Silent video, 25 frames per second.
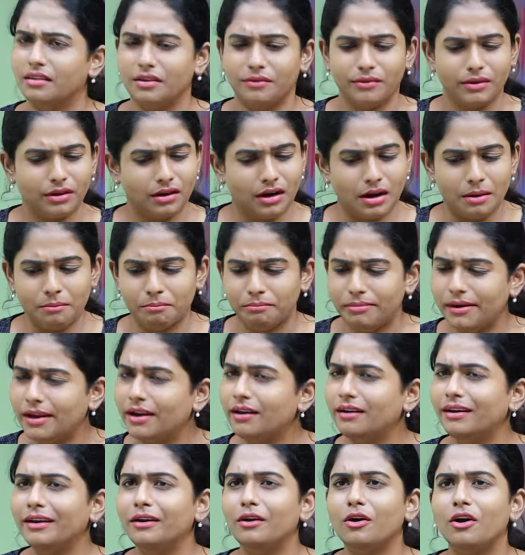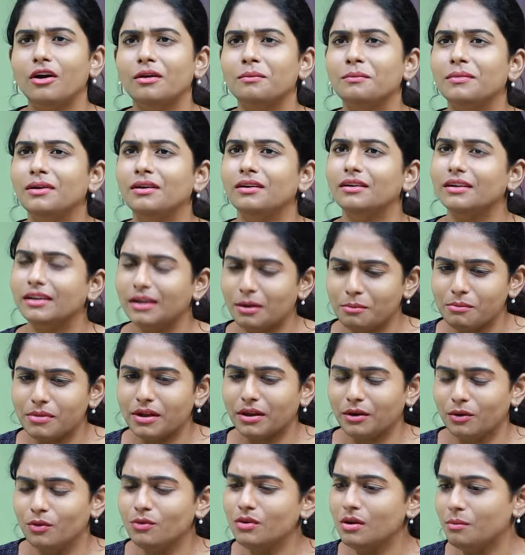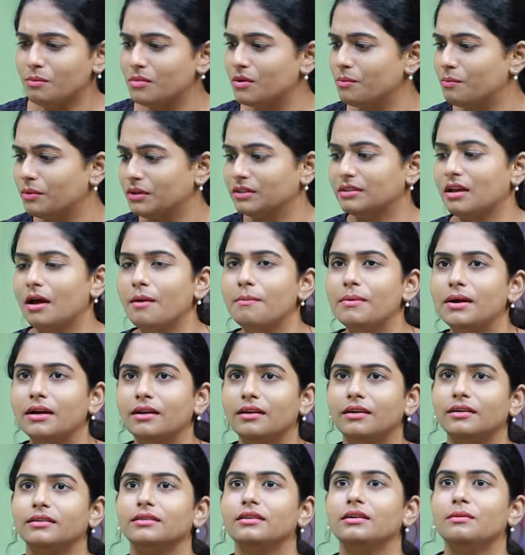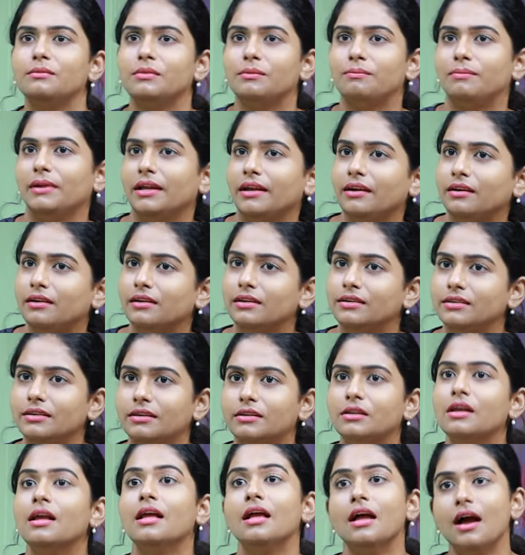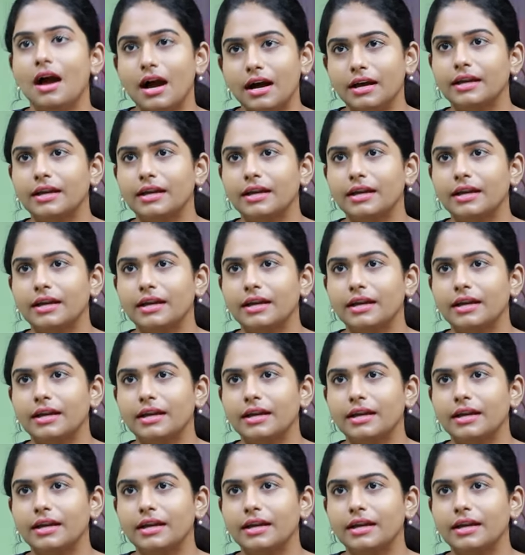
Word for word: தேவை கம்ப்ளீட்லி நார்மல் நம்ம இன்னும் நம்ம இப்போ சாப்பாடு எடுத்து நம்ம பிளேட்லேருந்து எடுத்து